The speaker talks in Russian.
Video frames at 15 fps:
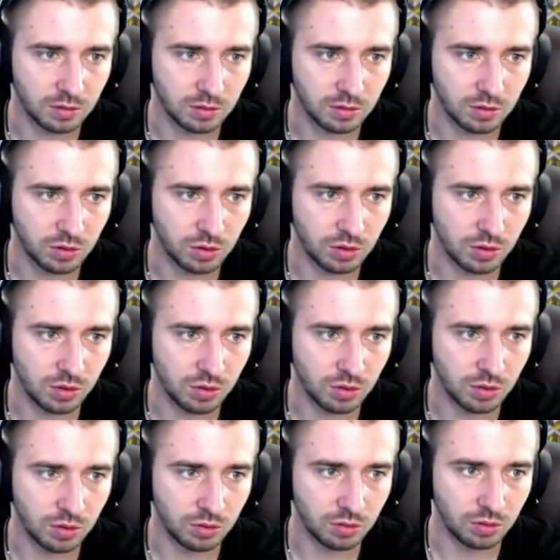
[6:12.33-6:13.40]
Что-то
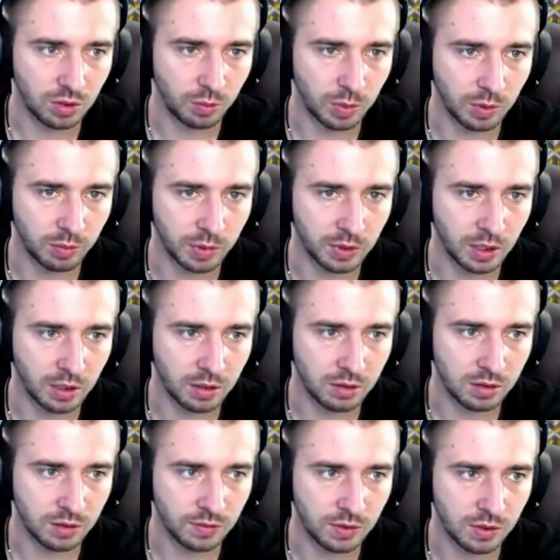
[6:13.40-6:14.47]
сегодня утро
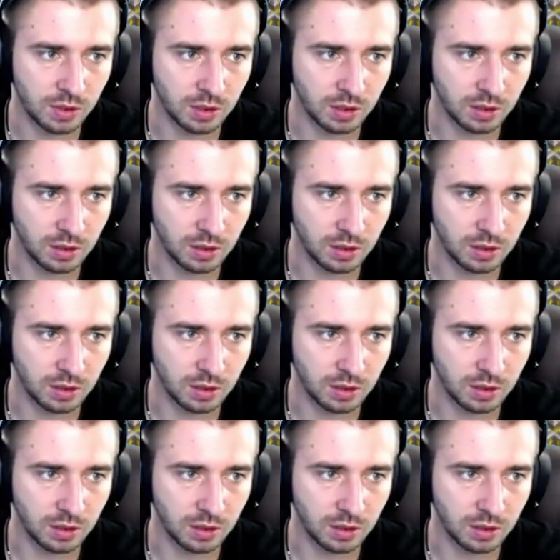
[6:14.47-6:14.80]
попадаются все